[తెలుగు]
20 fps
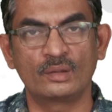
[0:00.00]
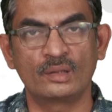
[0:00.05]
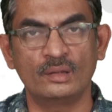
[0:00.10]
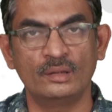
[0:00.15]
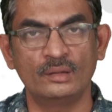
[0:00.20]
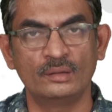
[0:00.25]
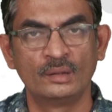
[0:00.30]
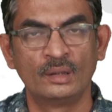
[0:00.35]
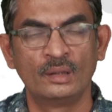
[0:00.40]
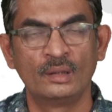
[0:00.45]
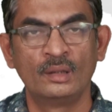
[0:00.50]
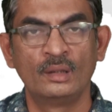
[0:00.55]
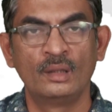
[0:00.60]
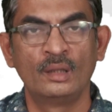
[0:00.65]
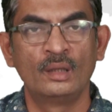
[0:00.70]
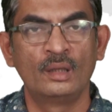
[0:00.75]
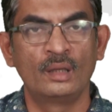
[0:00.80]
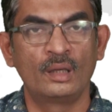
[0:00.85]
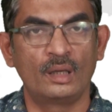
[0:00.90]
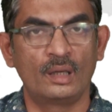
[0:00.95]
కూడా
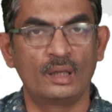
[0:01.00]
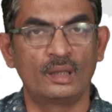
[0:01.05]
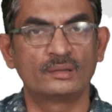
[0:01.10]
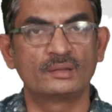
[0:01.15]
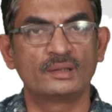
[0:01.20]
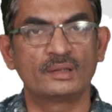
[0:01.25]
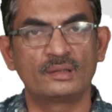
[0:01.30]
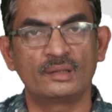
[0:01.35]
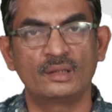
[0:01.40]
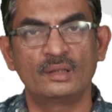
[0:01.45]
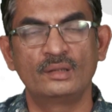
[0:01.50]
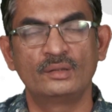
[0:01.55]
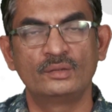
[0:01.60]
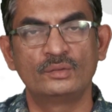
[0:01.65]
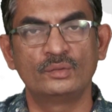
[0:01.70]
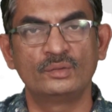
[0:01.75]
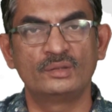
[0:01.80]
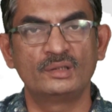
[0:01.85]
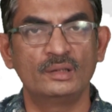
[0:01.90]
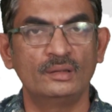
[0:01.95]
ఆ చిత్రాన్ని
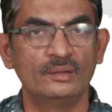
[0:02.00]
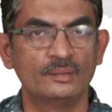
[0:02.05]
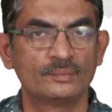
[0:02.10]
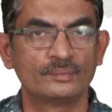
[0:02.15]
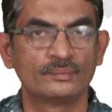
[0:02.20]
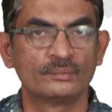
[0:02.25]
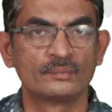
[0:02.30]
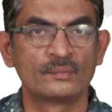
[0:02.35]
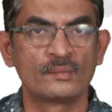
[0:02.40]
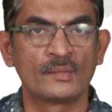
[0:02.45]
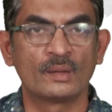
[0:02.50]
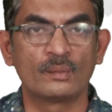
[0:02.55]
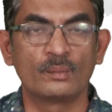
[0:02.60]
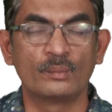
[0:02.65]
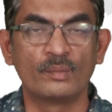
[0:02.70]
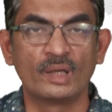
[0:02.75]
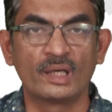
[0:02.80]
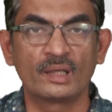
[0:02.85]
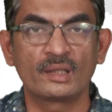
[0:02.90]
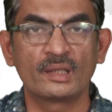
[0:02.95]
చూసి
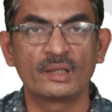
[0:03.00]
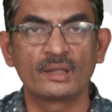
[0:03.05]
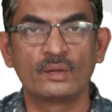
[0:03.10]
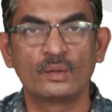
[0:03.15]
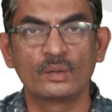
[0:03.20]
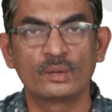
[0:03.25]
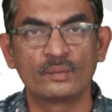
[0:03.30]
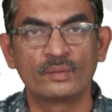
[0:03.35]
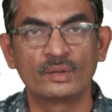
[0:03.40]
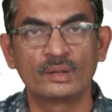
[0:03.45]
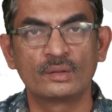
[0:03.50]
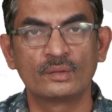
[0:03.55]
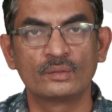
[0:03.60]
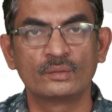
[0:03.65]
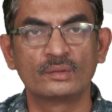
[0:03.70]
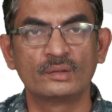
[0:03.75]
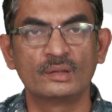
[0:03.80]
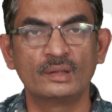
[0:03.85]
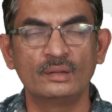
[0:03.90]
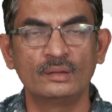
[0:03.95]
మాకే గౌరవంగా
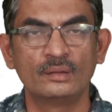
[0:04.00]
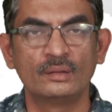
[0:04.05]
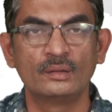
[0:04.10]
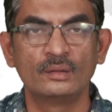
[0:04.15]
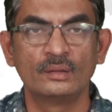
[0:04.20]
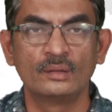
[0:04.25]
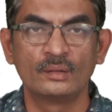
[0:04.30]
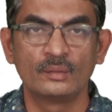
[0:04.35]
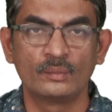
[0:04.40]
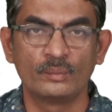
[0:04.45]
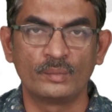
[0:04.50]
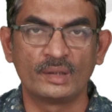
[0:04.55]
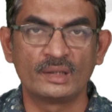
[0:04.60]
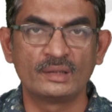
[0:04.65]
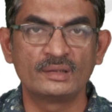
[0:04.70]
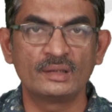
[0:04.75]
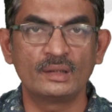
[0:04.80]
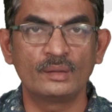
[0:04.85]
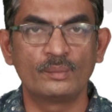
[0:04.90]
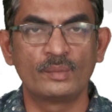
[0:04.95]
ఉంది
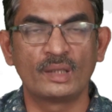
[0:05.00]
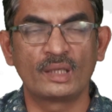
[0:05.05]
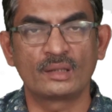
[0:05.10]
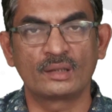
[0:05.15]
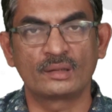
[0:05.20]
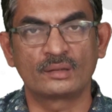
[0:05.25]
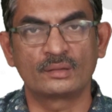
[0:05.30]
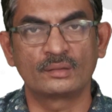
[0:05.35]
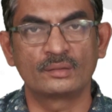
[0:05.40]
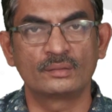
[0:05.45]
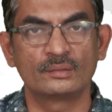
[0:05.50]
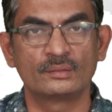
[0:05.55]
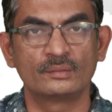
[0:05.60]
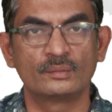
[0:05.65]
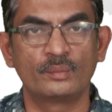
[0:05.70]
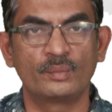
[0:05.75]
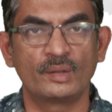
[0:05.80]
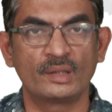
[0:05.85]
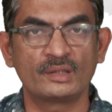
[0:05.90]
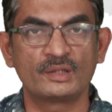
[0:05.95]
బ్రెజిల్ భారత్
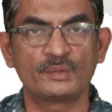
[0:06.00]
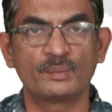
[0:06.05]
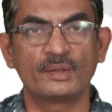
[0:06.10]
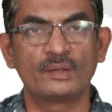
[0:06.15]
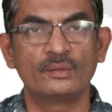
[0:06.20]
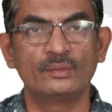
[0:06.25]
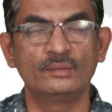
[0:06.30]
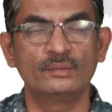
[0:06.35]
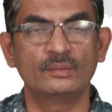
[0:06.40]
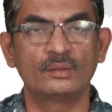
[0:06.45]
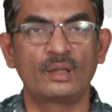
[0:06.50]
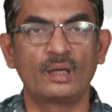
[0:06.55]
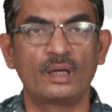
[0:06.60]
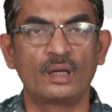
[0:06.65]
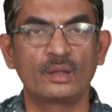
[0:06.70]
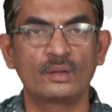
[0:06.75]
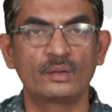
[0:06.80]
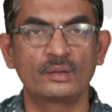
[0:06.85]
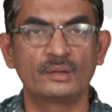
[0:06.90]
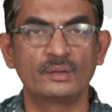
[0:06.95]
పరస్పరం
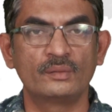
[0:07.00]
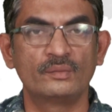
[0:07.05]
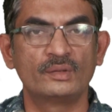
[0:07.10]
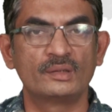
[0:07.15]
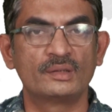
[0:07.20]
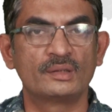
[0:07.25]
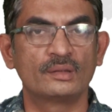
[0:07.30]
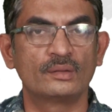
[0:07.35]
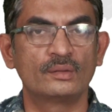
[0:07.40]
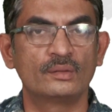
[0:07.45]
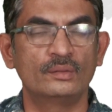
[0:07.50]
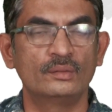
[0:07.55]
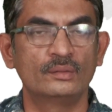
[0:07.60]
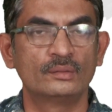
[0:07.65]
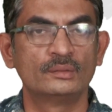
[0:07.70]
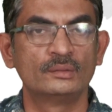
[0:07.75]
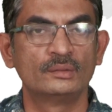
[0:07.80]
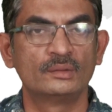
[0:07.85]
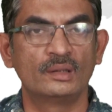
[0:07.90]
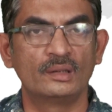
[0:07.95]
ఆరోగ్యం విషయంలో
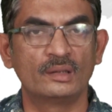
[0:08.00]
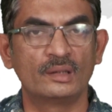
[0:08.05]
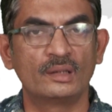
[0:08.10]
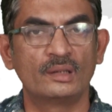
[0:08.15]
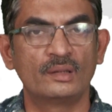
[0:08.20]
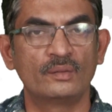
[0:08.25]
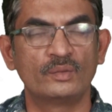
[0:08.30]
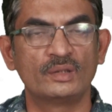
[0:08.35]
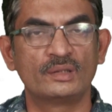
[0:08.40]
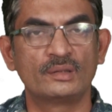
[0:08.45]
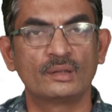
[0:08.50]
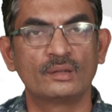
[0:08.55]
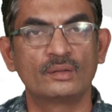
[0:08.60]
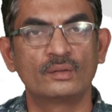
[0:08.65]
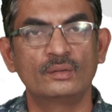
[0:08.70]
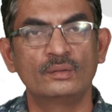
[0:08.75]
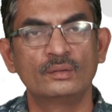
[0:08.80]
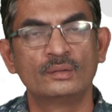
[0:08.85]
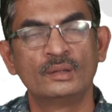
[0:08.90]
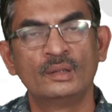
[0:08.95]
ఇలాంటి
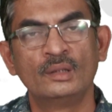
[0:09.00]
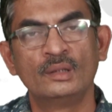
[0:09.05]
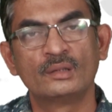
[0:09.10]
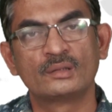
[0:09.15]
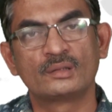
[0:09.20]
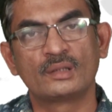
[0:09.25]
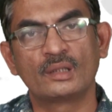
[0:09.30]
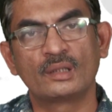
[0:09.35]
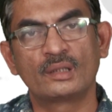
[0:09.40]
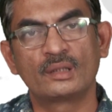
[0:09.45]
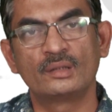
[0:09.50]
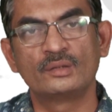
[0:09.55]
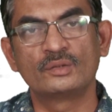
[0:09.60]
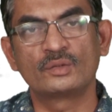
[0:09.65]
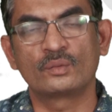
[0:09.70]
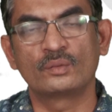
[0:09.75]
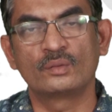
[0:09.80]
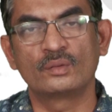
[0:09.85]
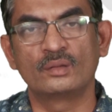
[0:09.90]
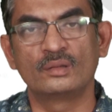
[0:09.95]
విషయాల్లో
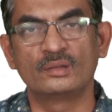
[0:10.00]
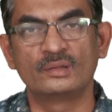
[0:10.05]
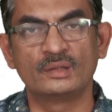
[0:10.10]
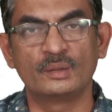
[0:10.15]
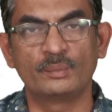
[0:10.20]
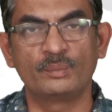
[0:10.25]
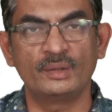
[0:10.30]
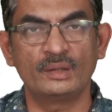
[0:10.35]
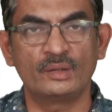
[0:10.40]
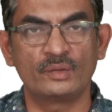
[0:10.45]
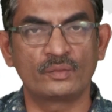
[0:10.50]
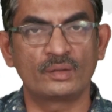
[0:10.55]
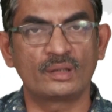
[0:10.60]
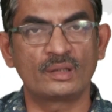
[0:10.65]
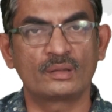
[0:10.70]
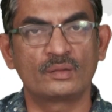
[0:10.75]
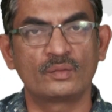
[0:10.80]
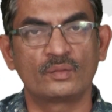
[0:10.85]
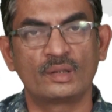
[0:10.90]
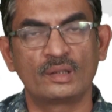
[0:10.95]
సహకరించుకుందాం అని చెప్పి
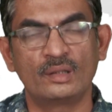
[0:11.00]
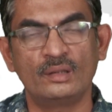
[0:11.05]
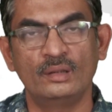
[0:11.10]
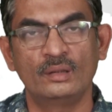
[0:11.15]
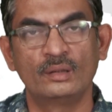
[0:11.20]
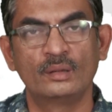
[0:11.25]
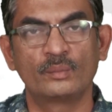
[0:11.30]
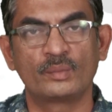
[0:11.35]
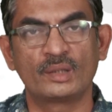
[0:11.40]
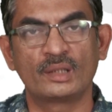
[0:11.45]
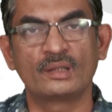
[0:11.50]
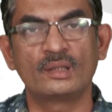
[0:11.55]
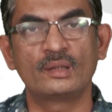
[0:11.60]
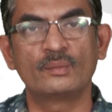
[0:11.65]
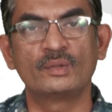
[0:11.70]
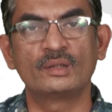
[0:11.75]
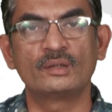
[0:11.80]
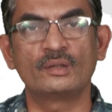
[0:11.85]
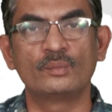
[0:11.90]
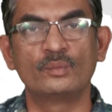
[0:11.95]
ట్విట్టర్ ద్వారా
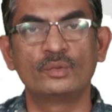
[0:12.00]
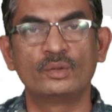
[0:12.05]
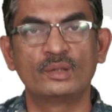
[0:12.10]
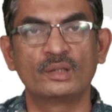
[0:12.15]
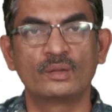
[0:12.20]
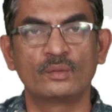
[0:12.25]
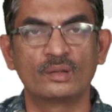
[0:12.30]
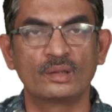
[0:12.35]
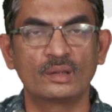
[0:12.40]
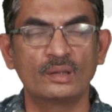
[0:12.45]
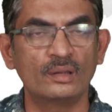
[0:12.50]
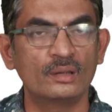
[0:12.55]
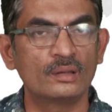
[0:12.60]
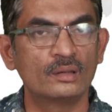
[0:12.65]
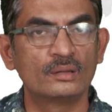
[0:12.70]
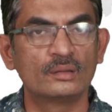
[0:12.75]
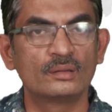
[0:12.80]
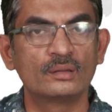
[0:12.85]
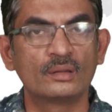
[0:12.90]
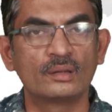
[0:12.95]
ప్రధానమంత్రి మోడీ కూడా
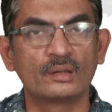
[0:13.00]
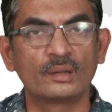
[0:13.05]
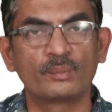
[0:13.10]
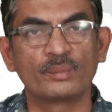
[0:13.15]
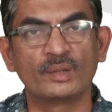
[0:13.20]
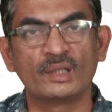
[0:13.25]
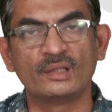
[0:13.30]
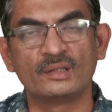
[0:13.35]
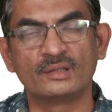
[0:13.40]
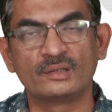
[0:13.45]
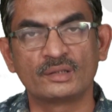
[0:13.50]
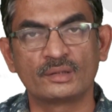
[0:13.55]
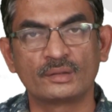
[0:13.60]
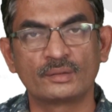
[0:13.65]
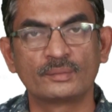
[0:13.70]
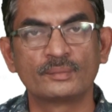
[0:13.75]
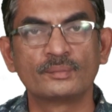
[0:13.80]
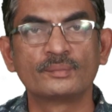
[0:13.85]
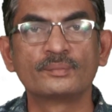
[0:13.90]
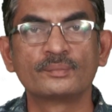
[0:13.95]
రిప్లై
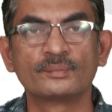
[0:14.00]
ఇచ్చారు